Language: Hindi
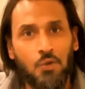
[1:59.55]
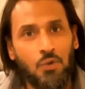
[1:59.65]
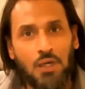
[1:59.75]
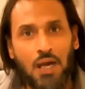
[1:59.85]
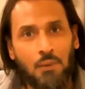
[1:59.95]

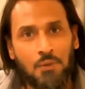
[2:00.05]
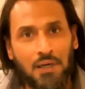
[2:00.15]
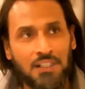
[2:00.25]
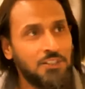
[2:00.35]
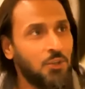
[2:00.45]
क्योंकि
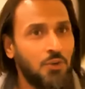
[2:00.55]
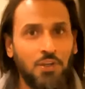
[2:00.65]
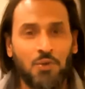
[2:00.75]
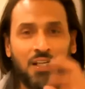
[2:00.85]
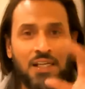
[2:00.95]
आपकी प्रैक्टिस हो
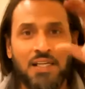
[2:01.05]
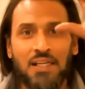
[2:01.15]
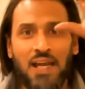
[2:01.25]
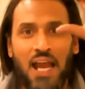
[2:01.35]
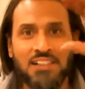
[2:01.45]
गई होगी
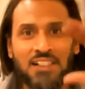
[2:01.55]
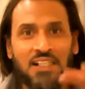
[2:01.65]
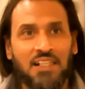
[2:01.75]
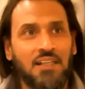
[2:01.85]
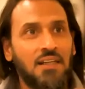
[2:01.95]

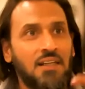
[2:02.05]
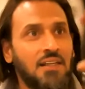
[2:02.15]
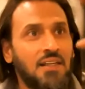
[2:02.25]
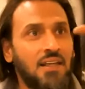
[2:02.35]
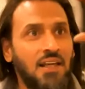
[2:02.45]
एक्सरे की
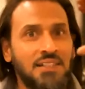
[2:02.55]
कि